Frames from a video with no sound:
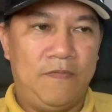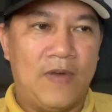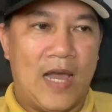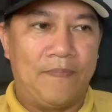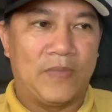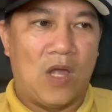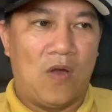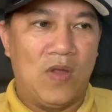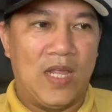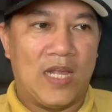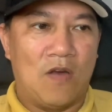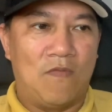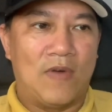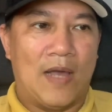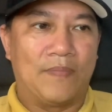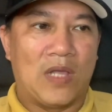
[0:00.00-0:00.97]
phạm tội hay
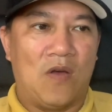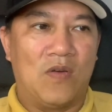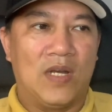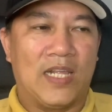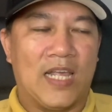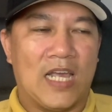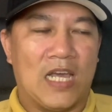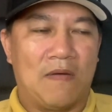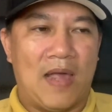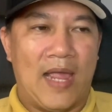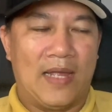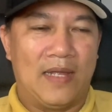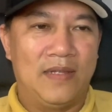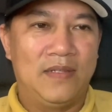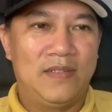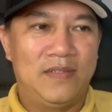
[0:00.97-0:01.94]
không phạm tội đó nghe các
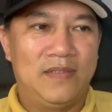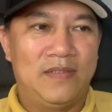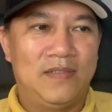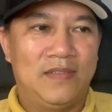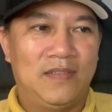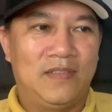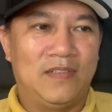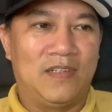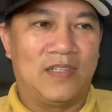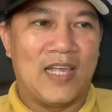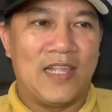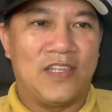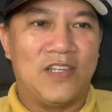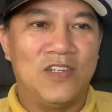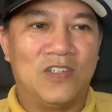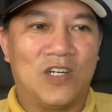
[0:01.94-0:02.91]
bạn người ta
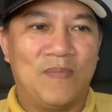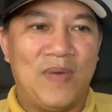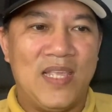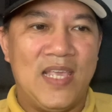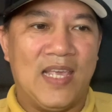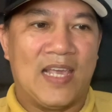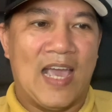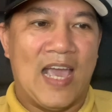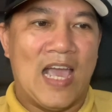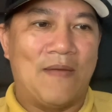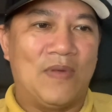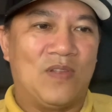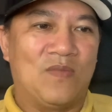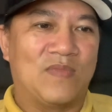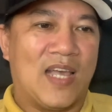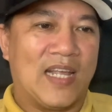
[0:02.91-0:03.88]
chưa có bị gì cả
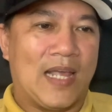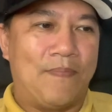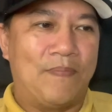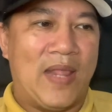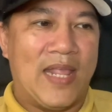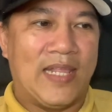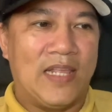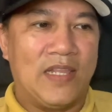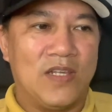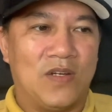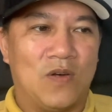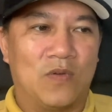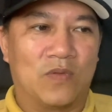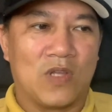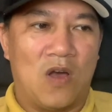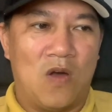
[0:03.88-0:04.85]
mà chúng ta cầm đèn chạy trước
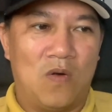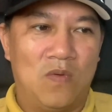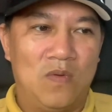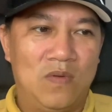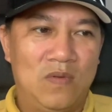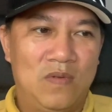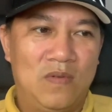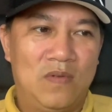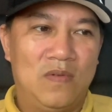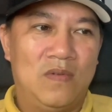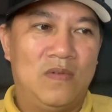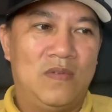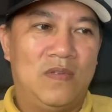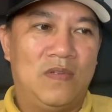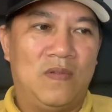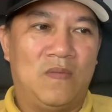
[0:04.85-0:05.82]
ô tô
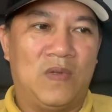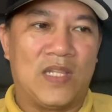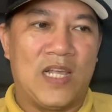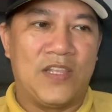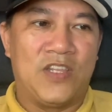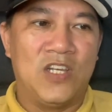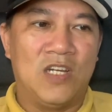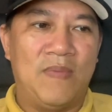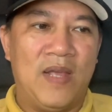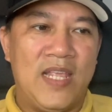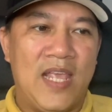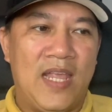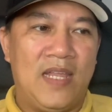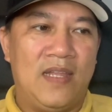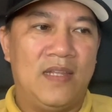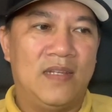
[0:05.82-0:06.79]
người ta chưa bị
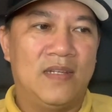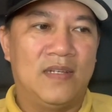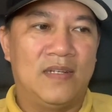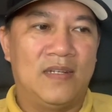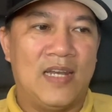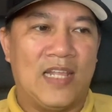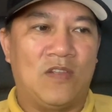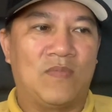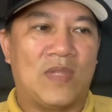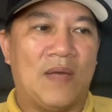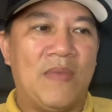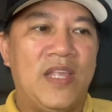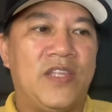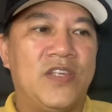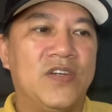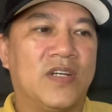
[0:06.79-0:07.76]
gì là chúng ta
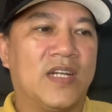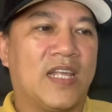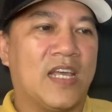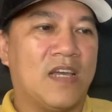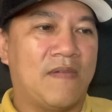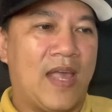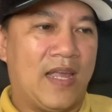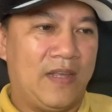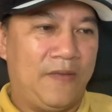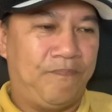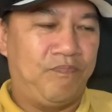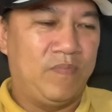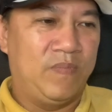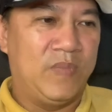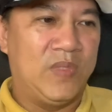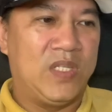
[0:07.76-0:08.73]
bị trước rồi nghe các bạn
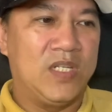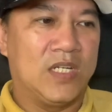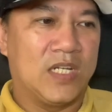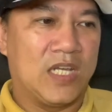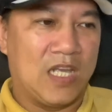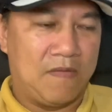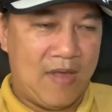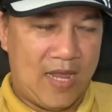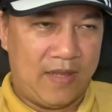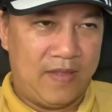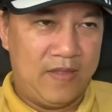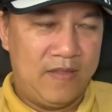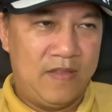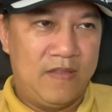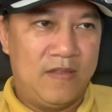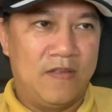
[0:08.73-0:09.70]
trước rồi nghe các bạn
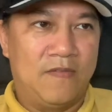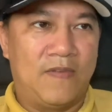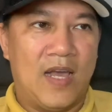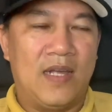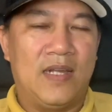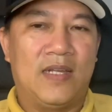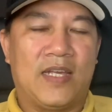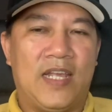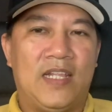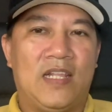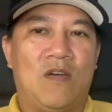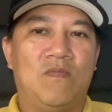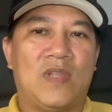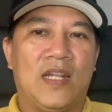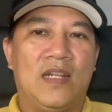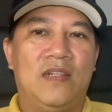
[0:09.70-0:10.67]
vâng cái
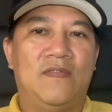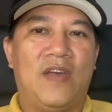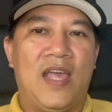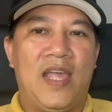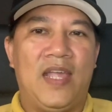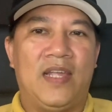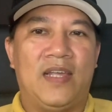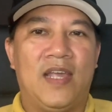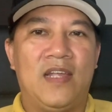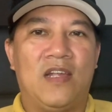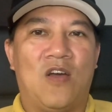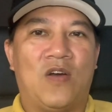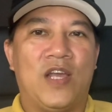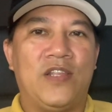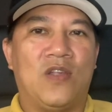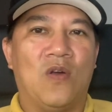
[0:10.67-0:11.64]
thông tin về khế
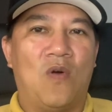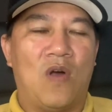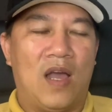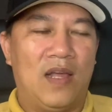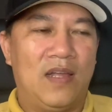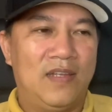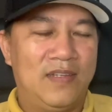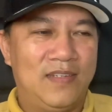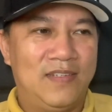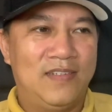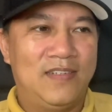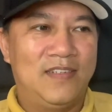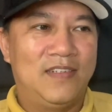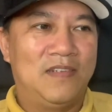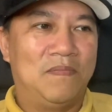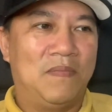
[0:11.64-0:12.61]
ngọt khế chua
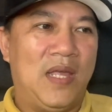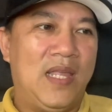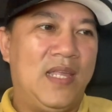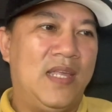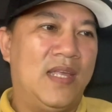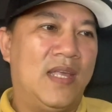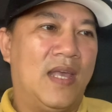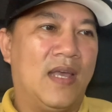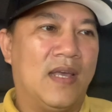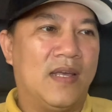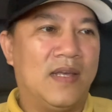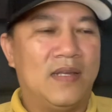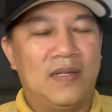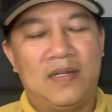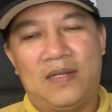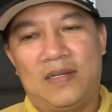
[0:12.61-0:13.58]
bị uh, à,